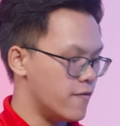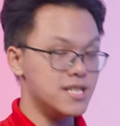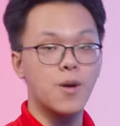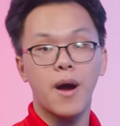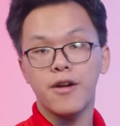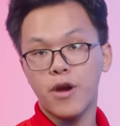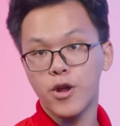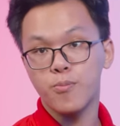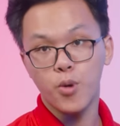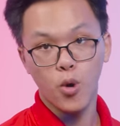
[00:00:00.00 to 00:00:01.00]
với dòng
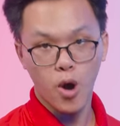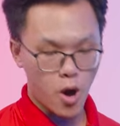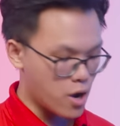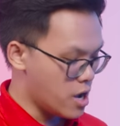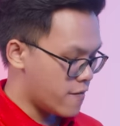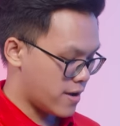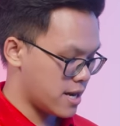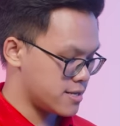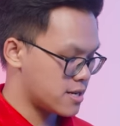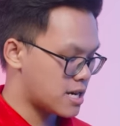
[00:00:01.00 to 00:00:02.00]
Radeon Pro của họ và
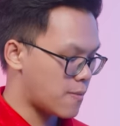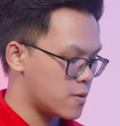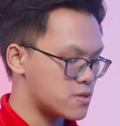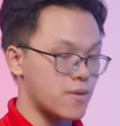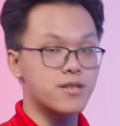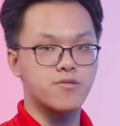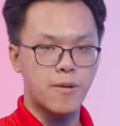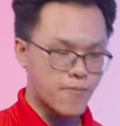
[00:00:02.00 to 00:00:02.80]
đây là chiếc W6600